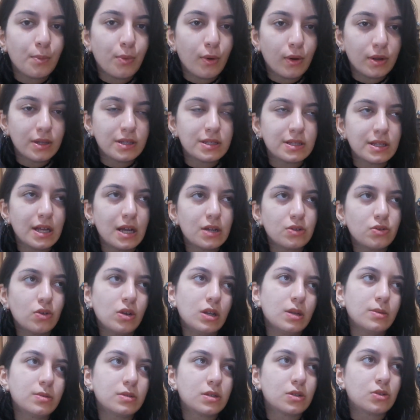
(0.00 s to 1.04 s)
polisler
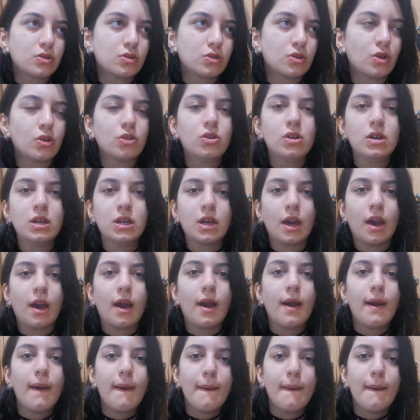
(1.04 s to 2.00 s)
şöyle bir şey düşünüyor diyor ki